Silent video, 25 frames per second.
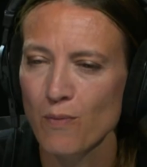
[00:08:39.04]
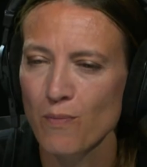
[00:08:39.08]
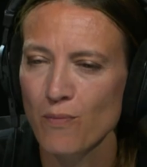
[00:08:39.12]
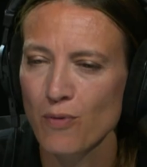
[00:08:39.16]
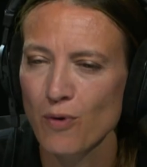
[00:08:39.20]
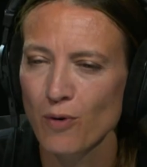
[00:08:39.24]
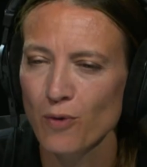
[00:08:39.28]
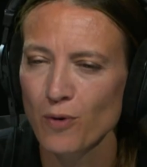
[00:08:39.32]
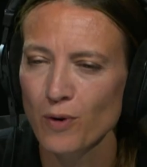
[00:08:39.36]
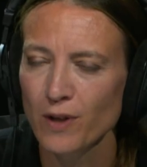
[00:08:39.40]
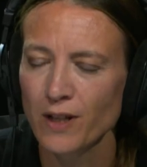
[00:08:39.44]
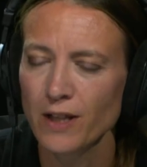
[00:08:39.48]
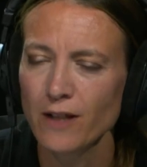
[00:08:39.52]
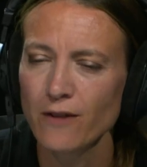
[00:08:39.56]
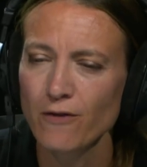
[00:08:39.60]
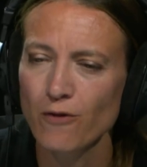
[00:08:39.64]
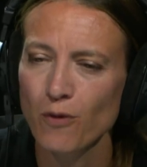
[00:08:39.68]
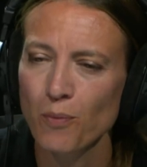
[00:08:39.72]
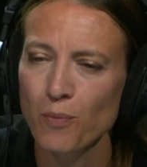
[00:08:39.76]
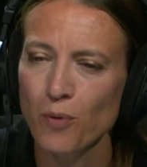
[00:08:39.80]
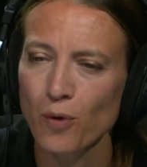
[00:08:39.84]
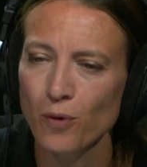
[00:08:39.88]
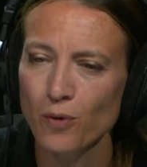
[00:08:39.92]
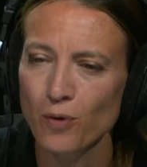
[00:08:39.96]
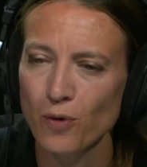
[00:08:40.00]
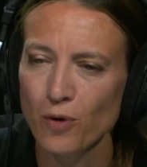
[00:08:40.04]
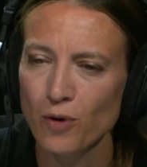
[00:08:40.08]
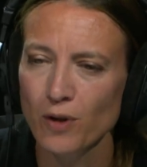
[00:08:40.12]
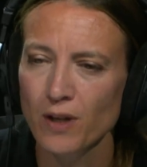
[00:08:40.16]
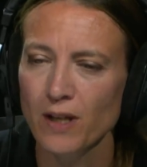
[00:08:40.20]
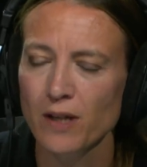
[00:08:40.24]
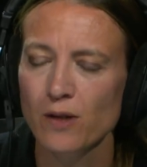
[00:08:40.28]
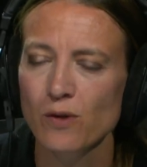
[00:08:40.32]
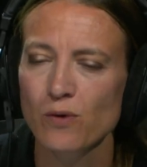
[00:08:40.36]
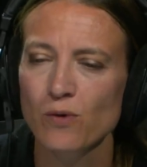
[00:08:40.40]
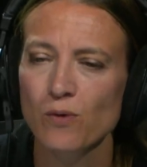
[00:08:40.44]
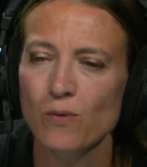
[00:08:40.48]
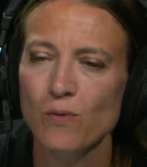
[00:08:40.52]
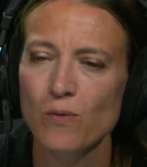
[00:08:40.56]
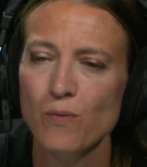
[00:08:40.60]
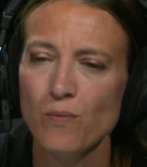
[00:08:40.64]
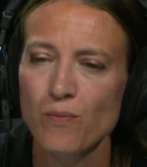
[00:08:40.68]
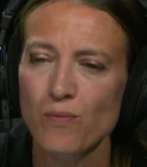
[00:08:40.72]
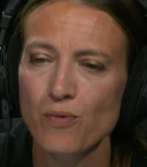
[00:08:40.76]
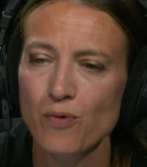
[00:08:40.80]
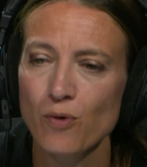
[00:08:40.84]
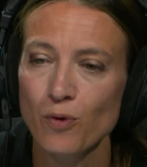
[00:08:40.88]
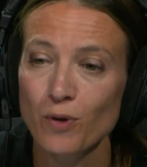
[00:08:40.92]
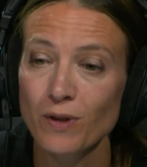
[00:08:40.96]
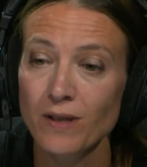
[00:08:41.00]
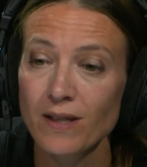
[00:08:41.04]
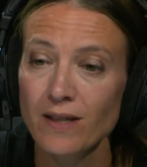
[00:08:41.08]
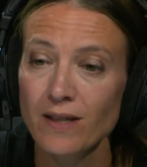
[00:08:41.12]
pour le livre, pour une collection, pour une